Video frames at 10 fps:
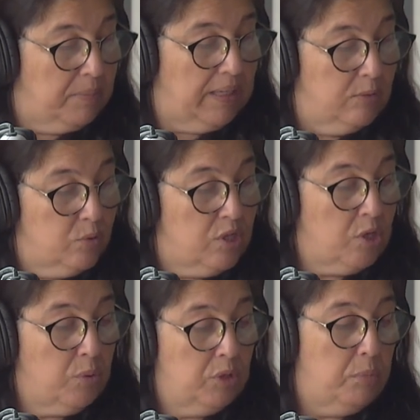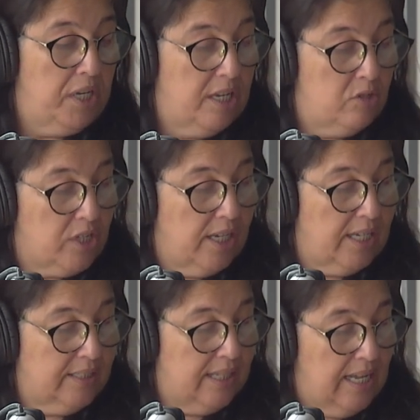o Circuito Mineiro de
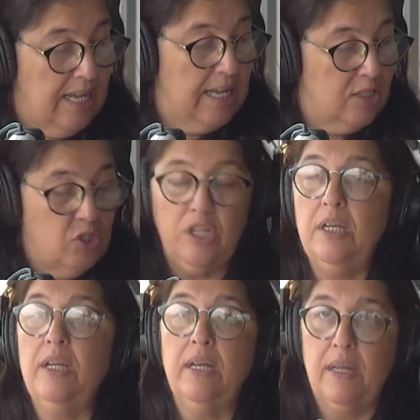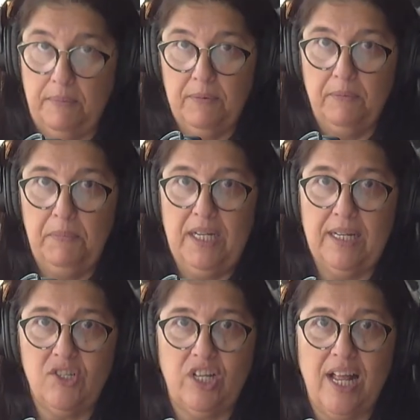Karatê de
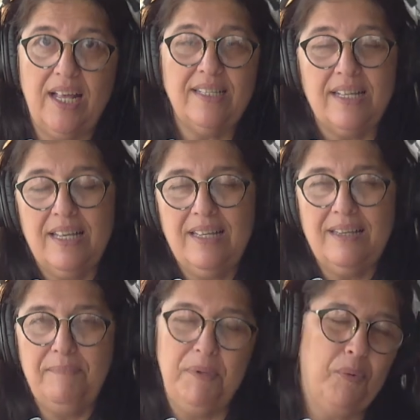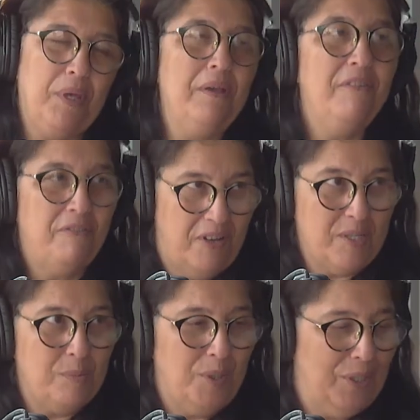Minas Gerais e Piuí
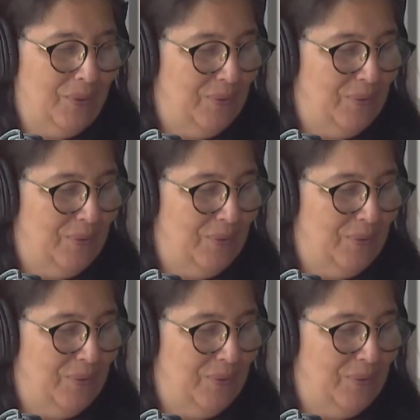fez bonito.